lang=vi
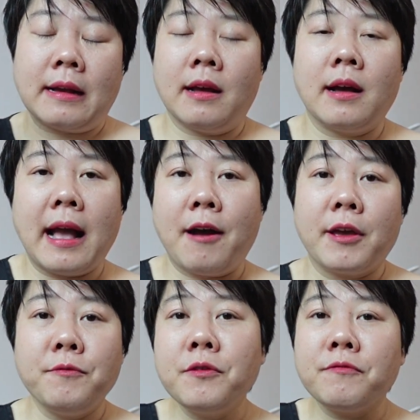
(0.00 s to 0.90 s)
À, cả
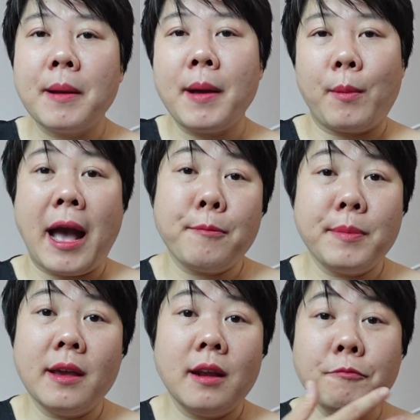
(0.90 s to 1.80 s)
cái phương pháp học
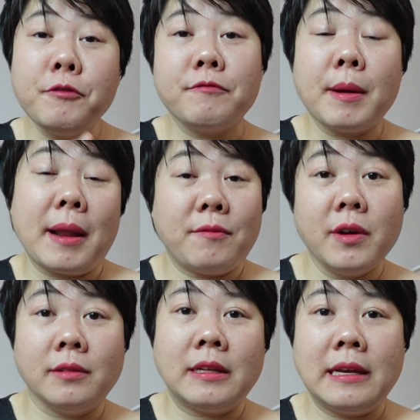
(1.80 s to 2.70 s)
IPA lẫn phương pháp đánh
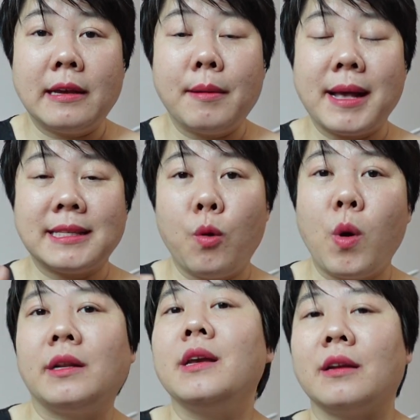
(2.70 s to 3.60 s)
vần thì các bạn sẽ
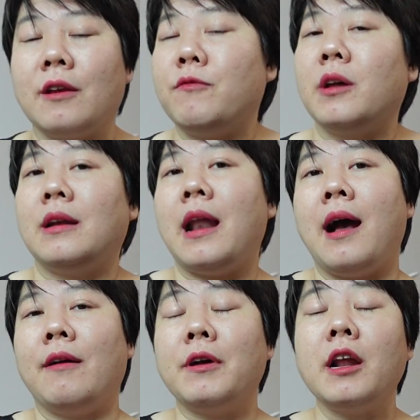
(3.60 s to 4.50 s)
hoàn thiện cái phần
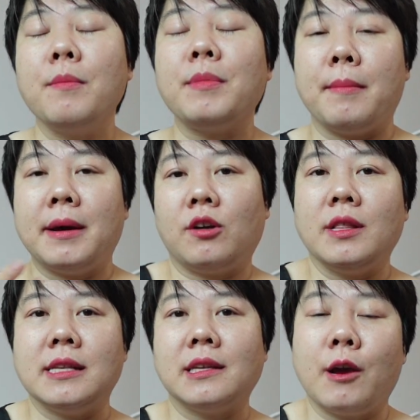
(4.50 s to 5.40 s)
là phát âm để mà có
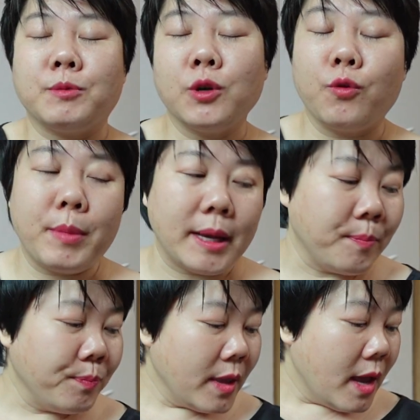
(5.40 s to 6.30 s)
thể dạy học sinh của mình
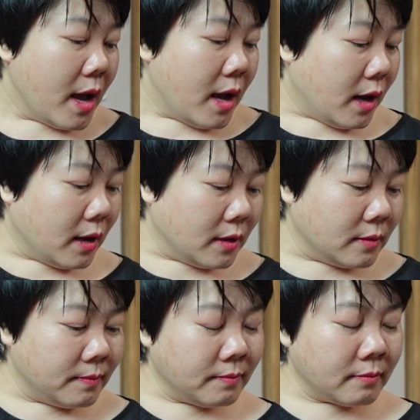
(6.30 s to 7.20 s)

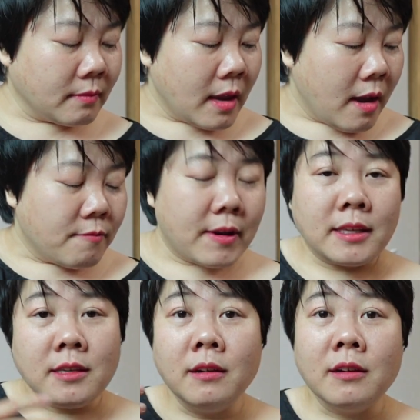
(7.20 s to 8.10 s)
um, và
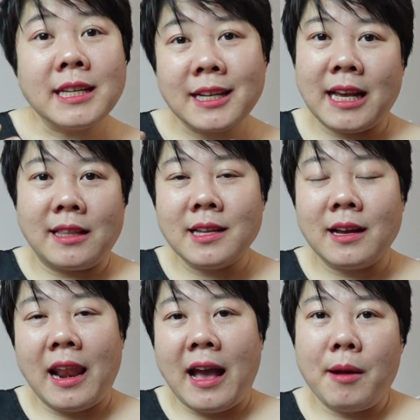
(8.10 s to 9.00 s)
nhớ chắc chắn
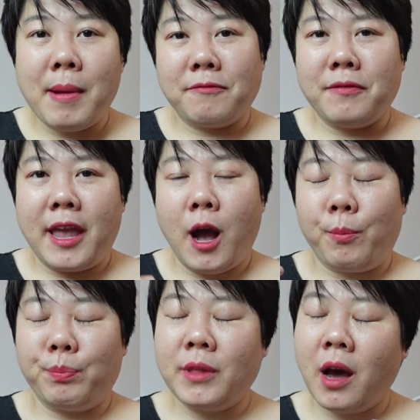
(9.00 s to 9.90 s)
rằng là các bạn phải
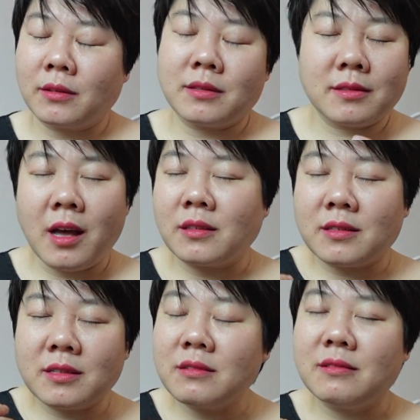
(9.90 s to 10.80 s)
học thật thật
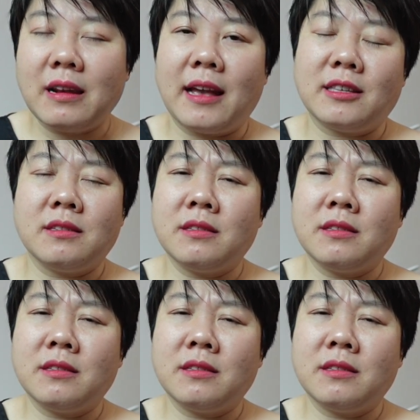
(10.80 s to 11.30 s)
sự là